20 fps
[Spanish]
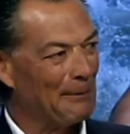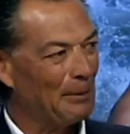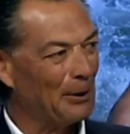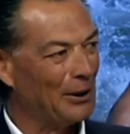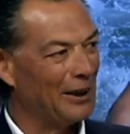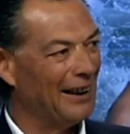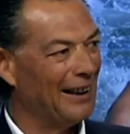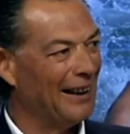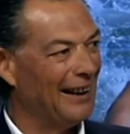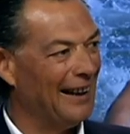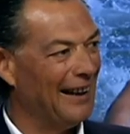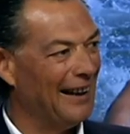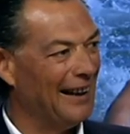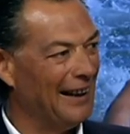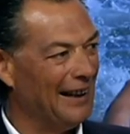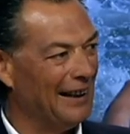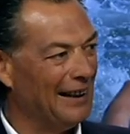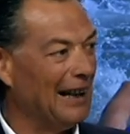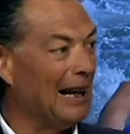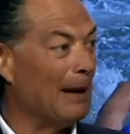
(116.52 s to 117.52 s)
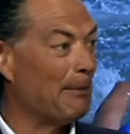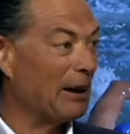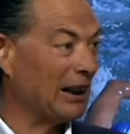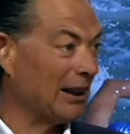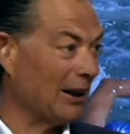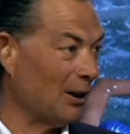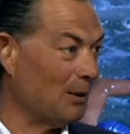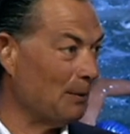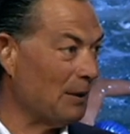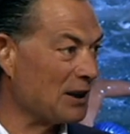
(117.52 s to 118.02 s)
Porque en el
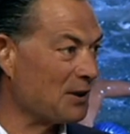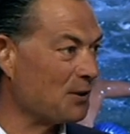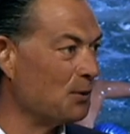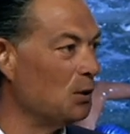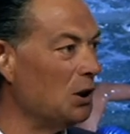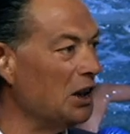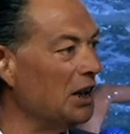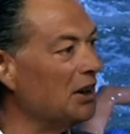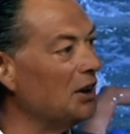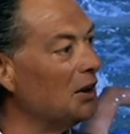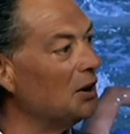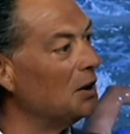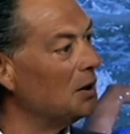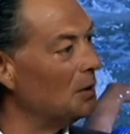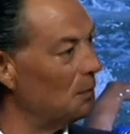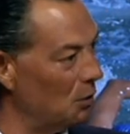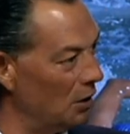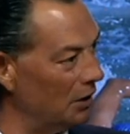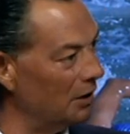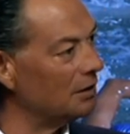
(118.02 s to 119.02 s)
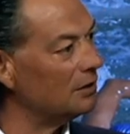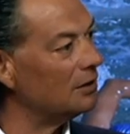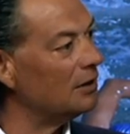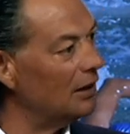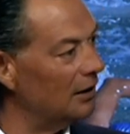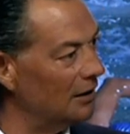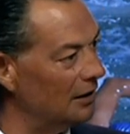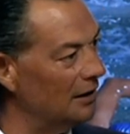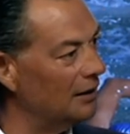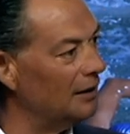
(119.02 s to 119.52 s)
apartado masculino, bueno,
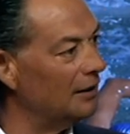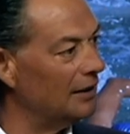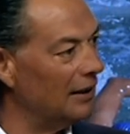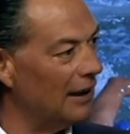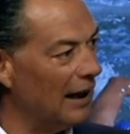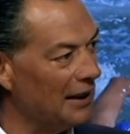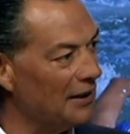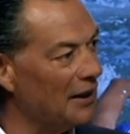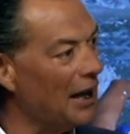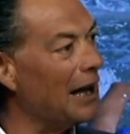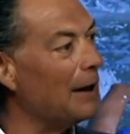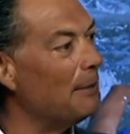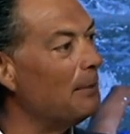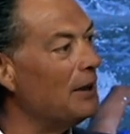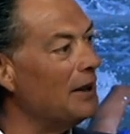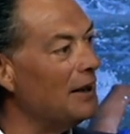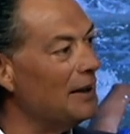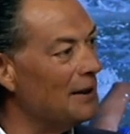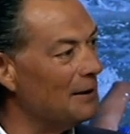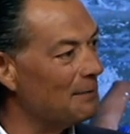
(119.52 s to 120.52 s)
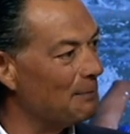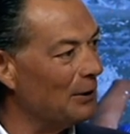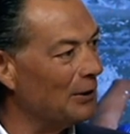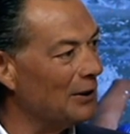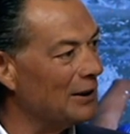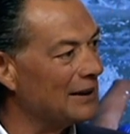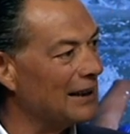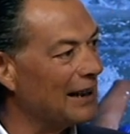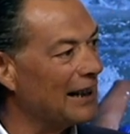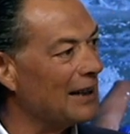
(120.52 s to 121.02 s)
eh, hay derbis,
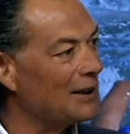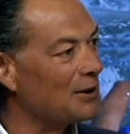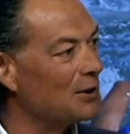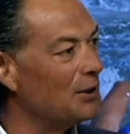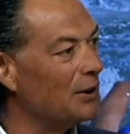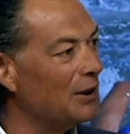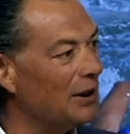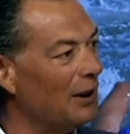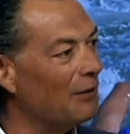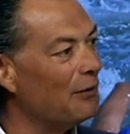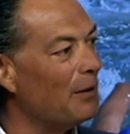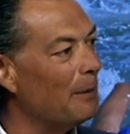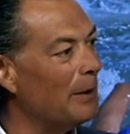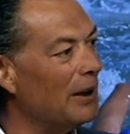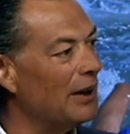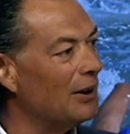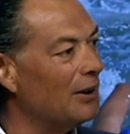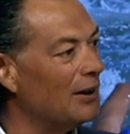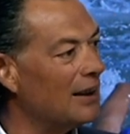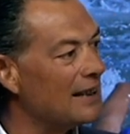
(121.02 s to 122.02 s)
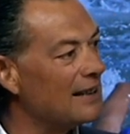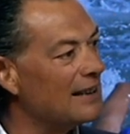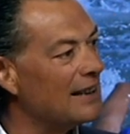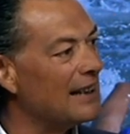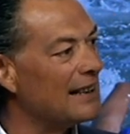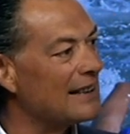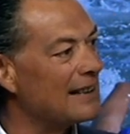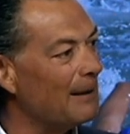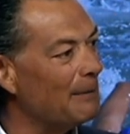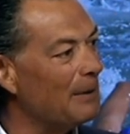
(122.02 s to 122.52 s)
pero en este caso en el femenino las
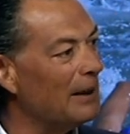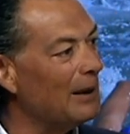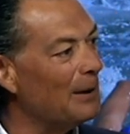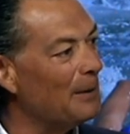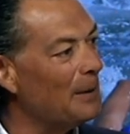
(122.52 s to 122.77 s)
chicas también lo